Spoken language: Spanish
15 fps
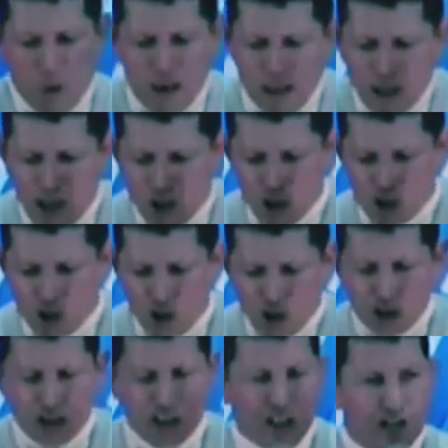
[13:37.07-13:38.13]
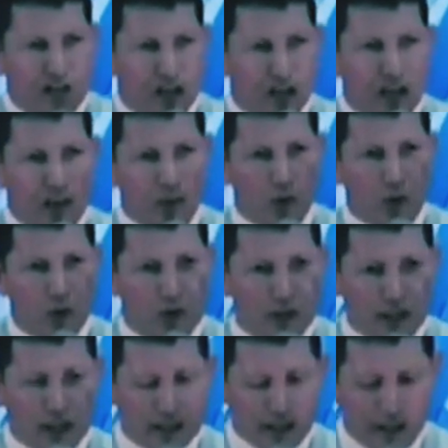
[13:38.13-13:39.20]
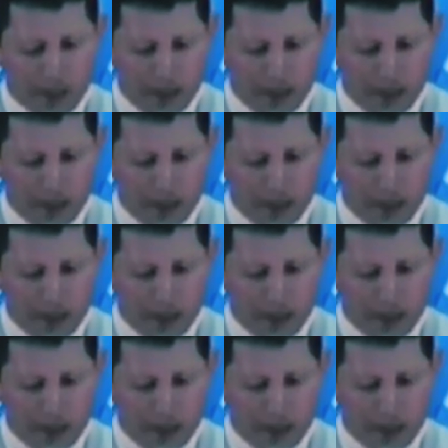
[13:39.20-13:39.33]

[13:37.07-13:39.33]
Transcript: ¿Cuál de los dos hizo la voluntad